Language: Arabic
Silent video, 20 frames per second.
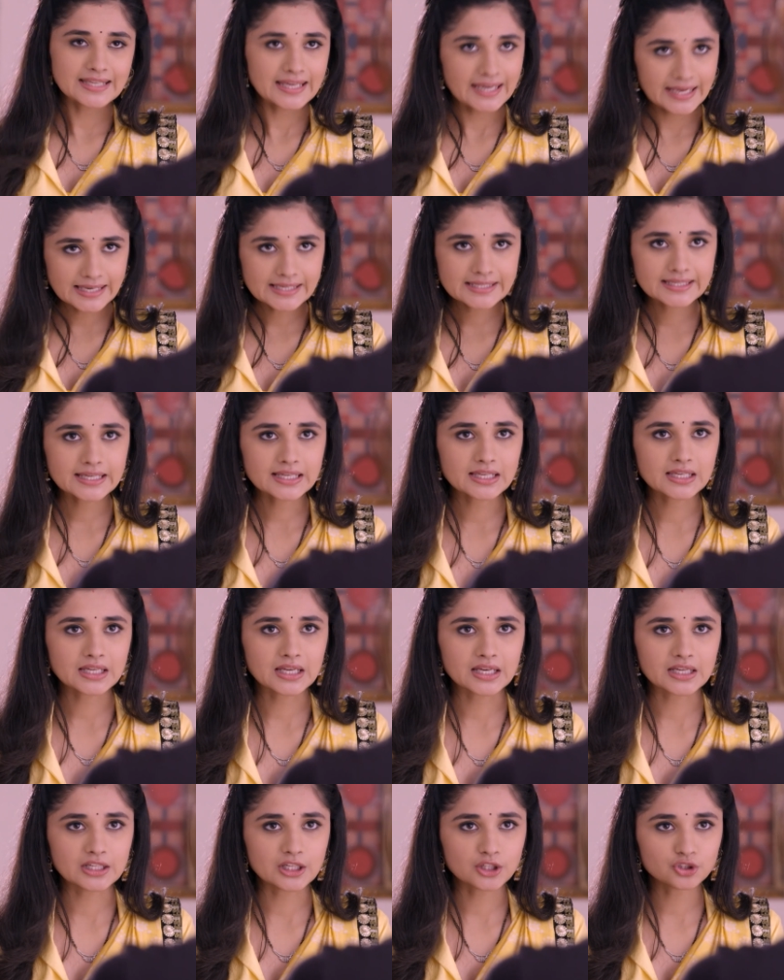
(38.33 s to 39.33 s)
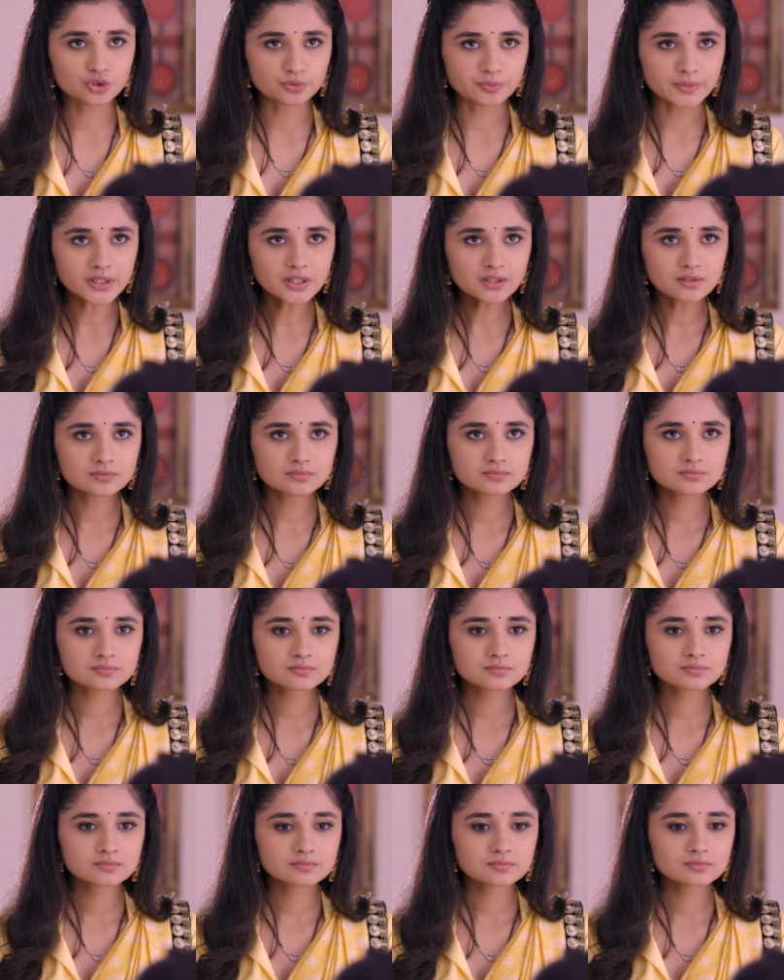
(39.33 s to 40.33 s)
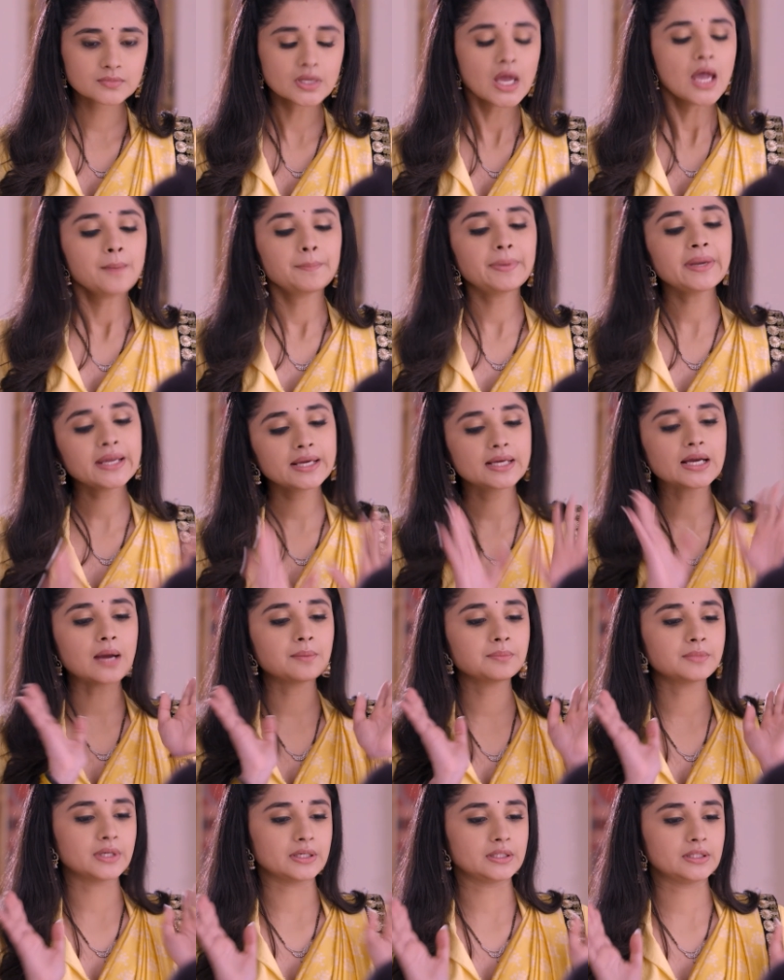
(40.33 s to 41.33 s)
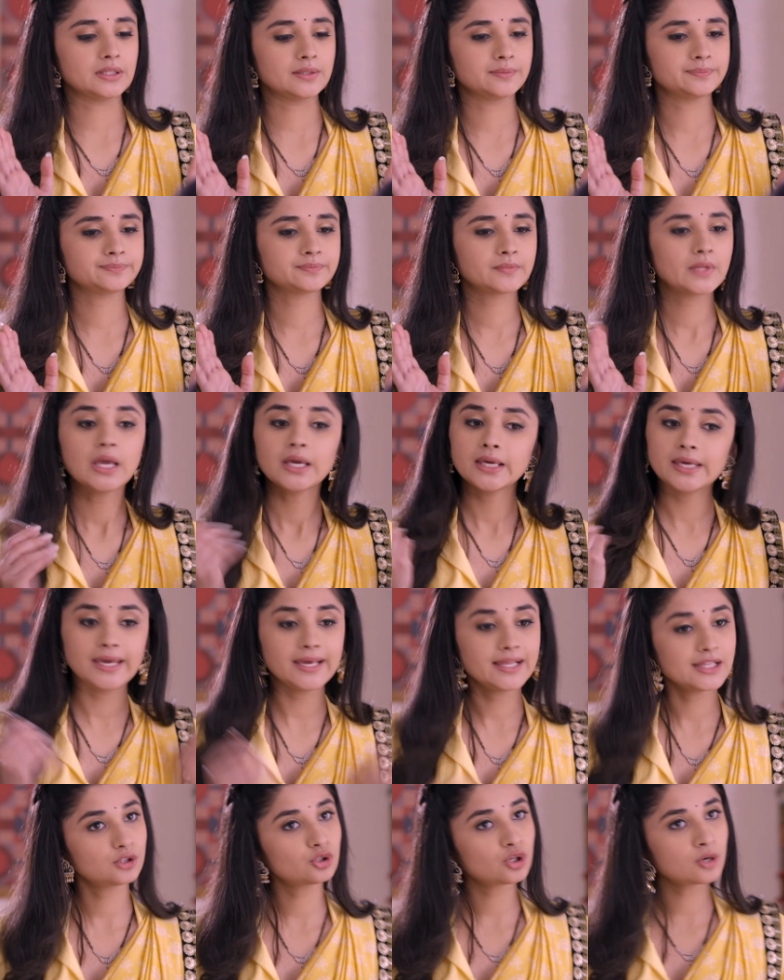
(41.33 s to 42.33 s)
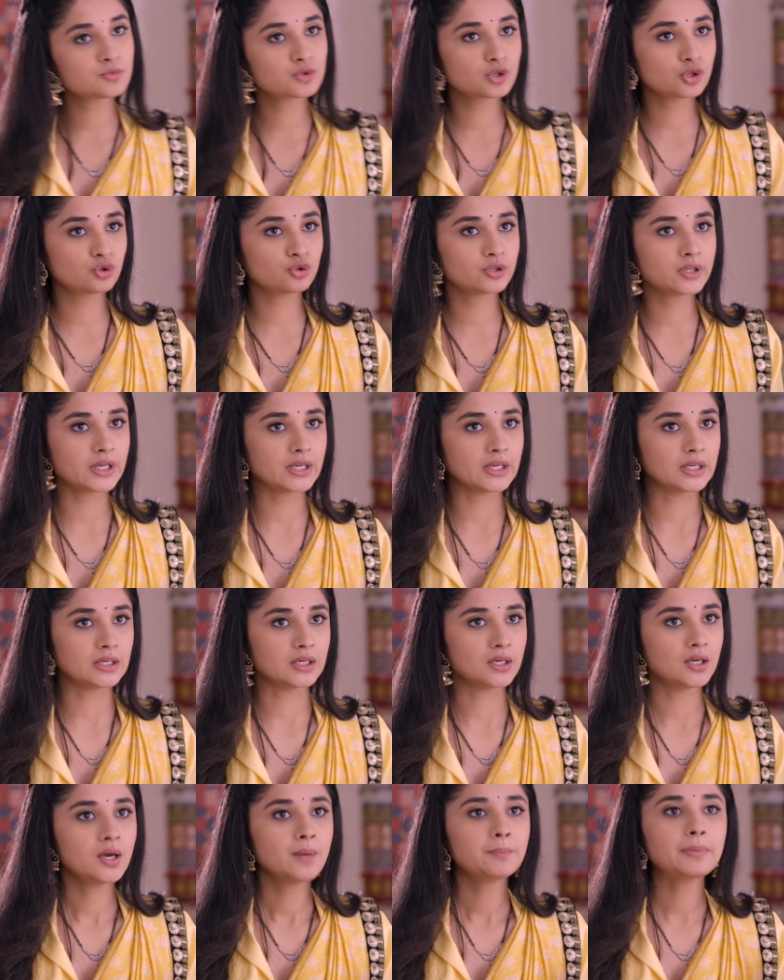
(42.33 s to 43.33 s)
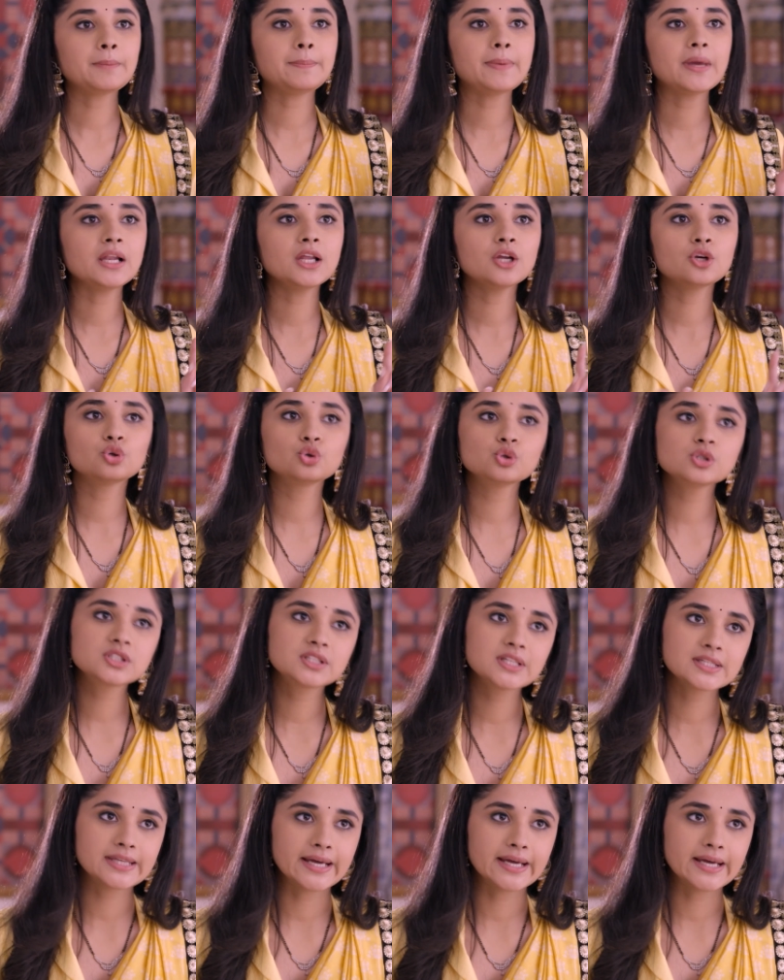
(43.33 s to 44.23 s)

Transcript: بدك تلعبي مو هيك؟ بس خلينا نتفق أنا رح ألعب معك بس في قواعد